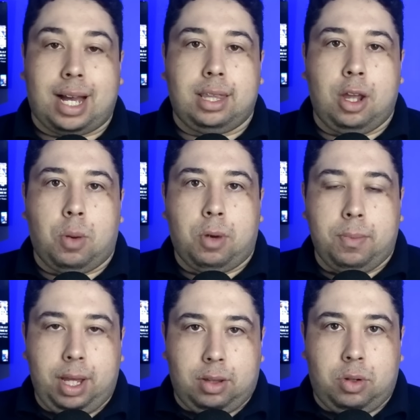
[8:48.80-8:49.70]
até o
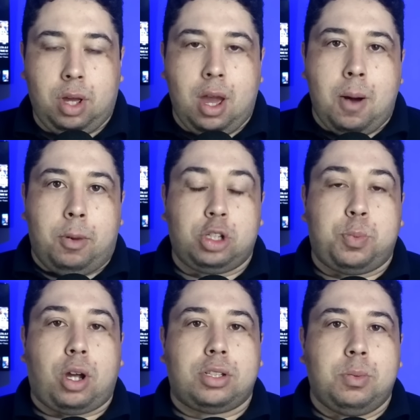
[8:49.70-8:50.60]
momento. Para os
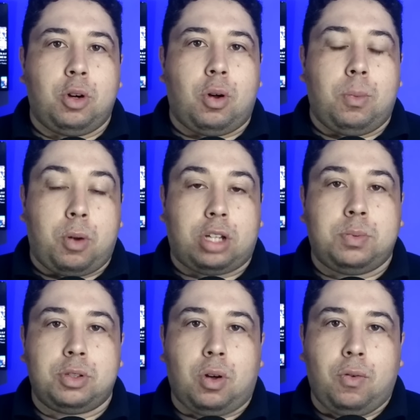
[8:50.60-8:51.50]
próximo,
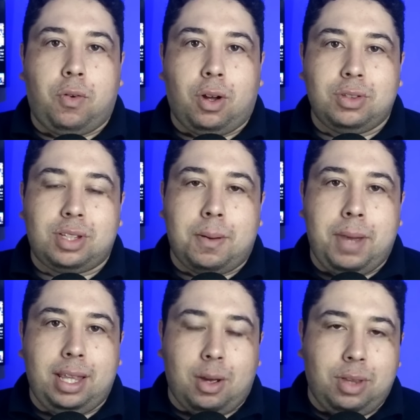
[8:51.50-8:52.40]
próximos confrontos
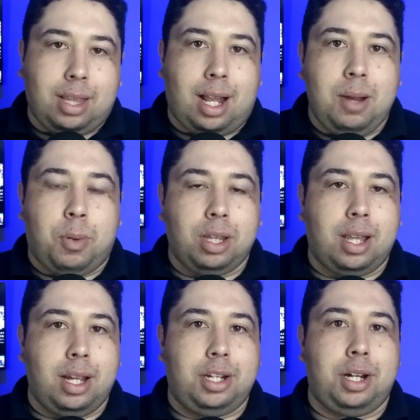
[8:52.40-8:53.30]
também tem um detalhe
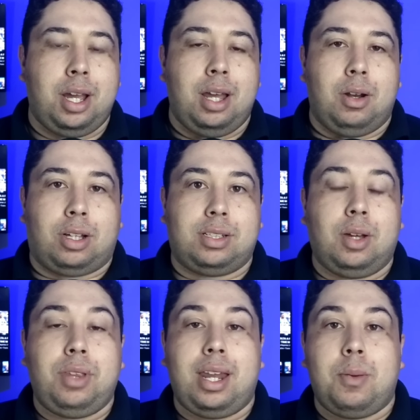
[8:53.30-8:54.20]
importante: nós
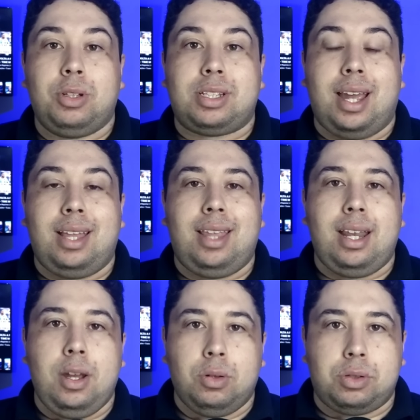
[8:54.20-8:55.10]
não teremos
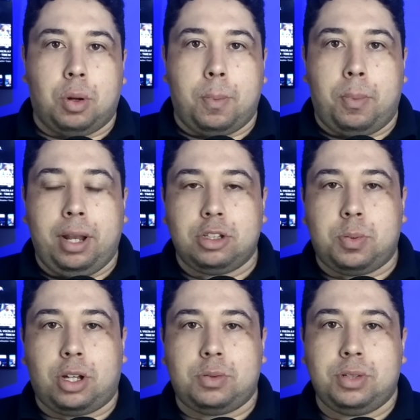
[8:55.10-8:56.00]
Edenilson pelos
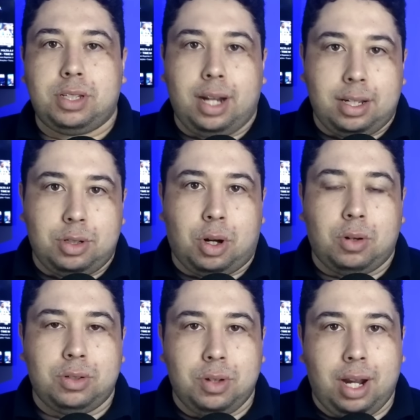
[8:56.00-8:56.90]
próximos três
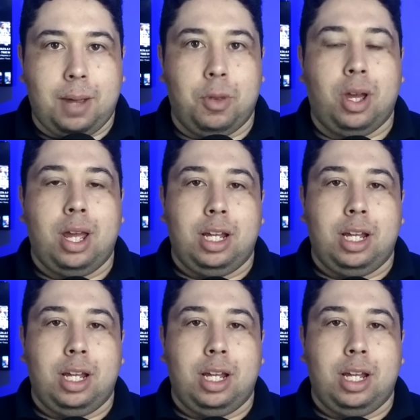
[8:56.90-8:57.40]
jogos do Grêmio.